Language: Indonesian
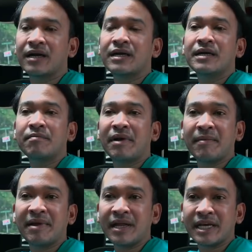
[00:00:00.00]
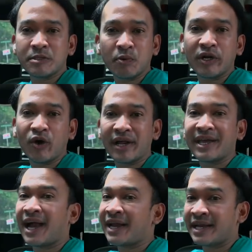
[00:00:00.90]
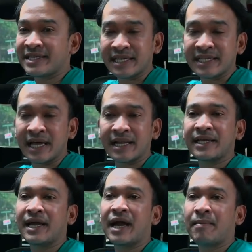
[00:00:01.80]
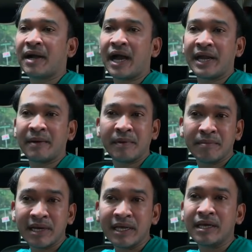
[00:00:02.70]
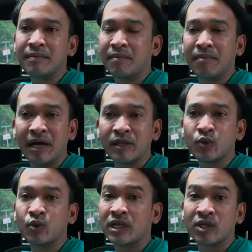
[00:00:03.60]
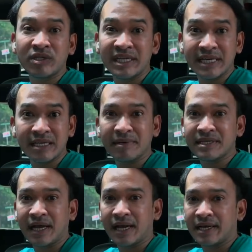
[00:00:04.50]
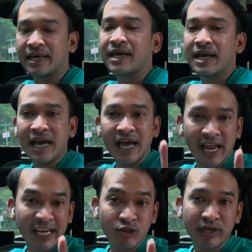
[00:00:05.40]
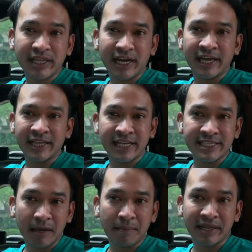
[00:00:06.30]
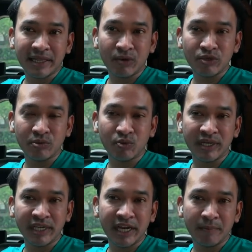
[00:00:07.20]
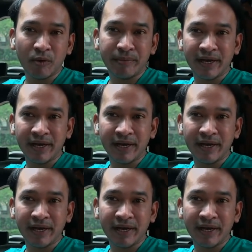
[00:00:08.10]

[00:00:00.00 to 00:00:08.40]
Bagaimana respon orang yang ada di sekitarnya? Apakah ada yang membeli, membantu atau tidak sama sekali? Langsung kita lihat dan saya pantau semuanya dari mobil.